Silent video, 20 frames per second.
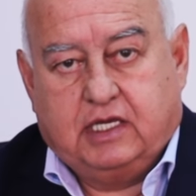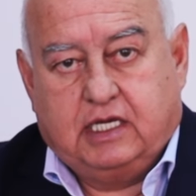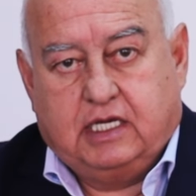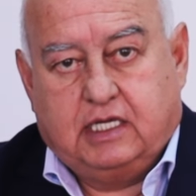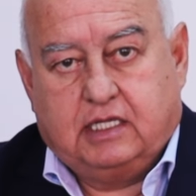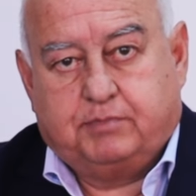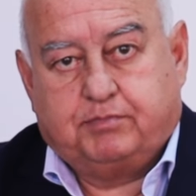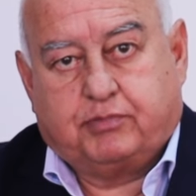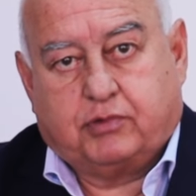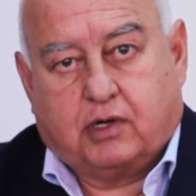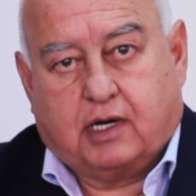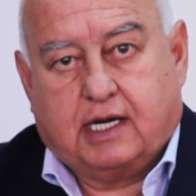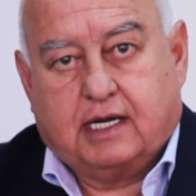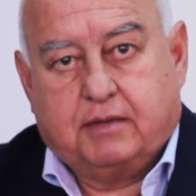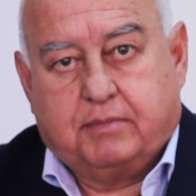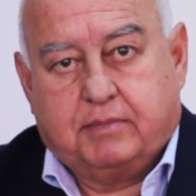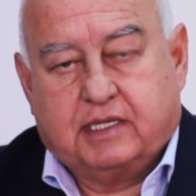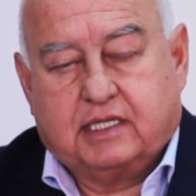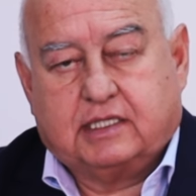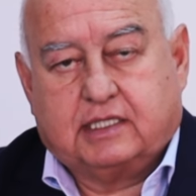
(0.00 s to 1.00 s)
y
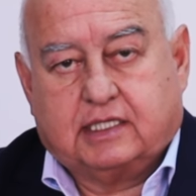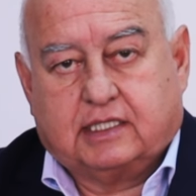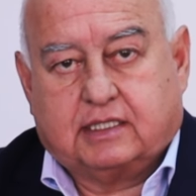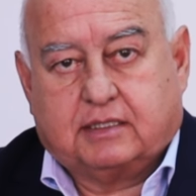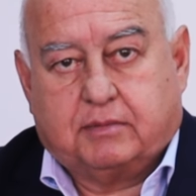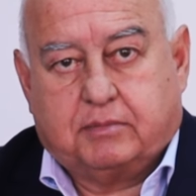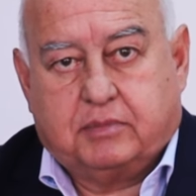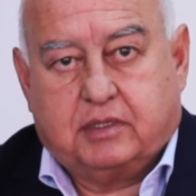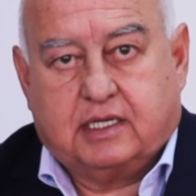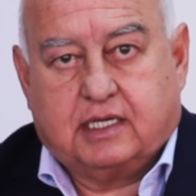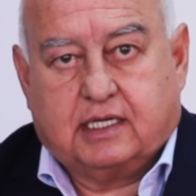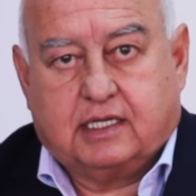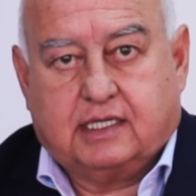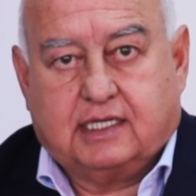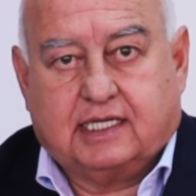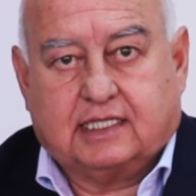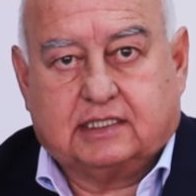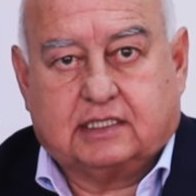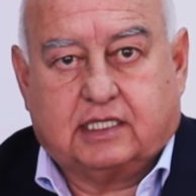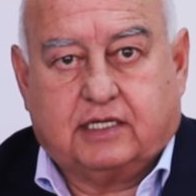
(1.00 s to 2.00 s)
probablemente
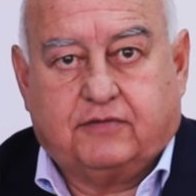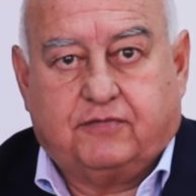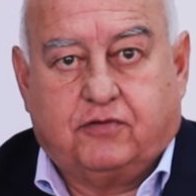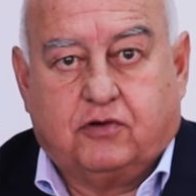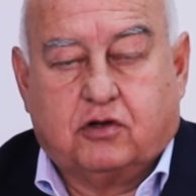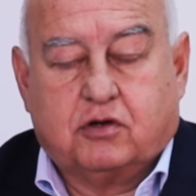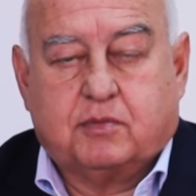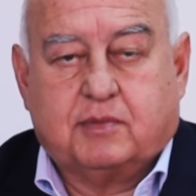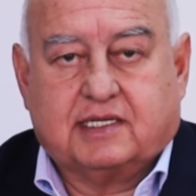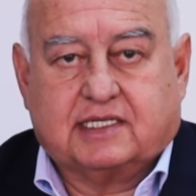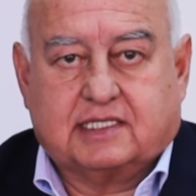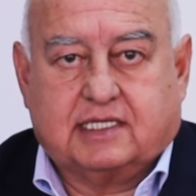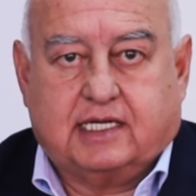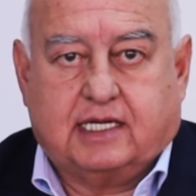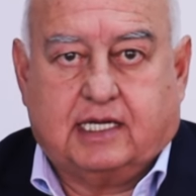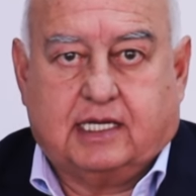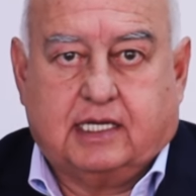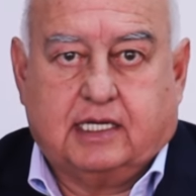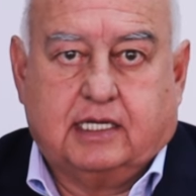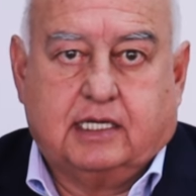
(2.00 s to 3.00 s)
también las reformas
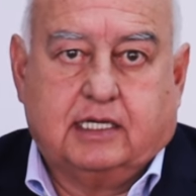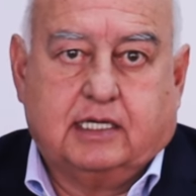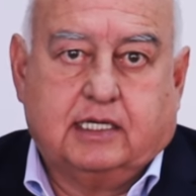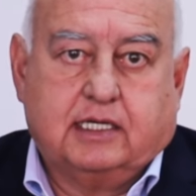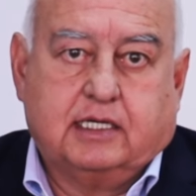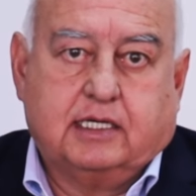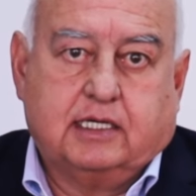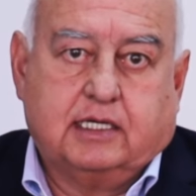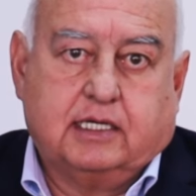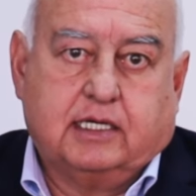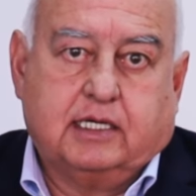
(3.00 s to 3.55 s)
que